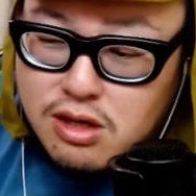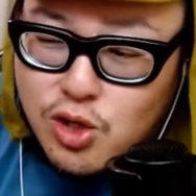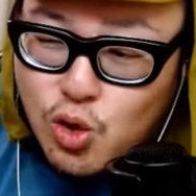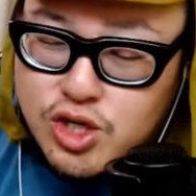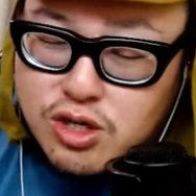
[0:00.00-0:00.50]

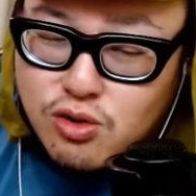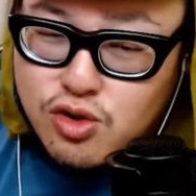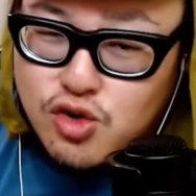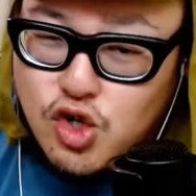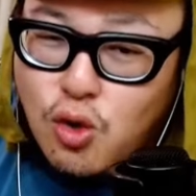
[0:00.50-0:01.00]
巨人の
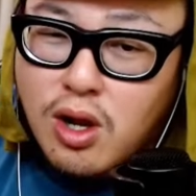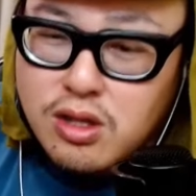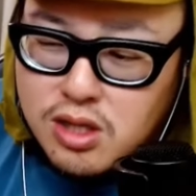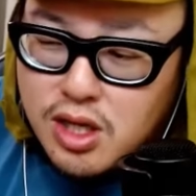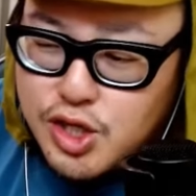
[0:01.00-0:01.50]
優勝
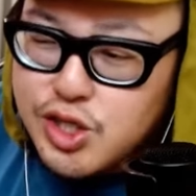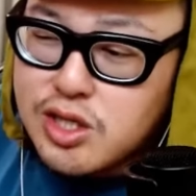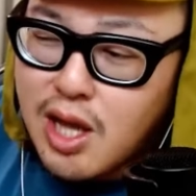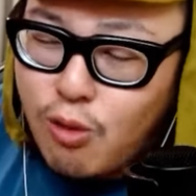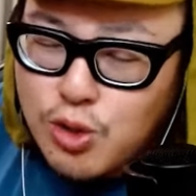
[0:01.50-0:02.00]
なんて。
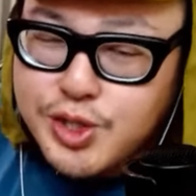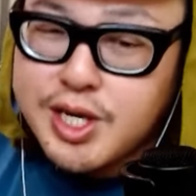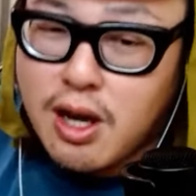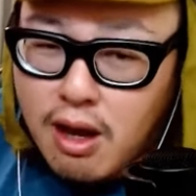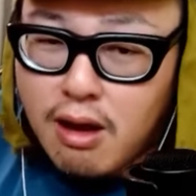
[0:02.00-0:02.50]
知ったこっ
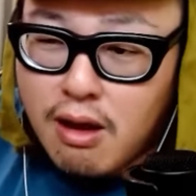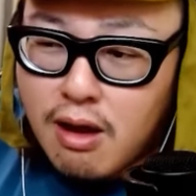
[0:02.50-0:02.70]
ちゃない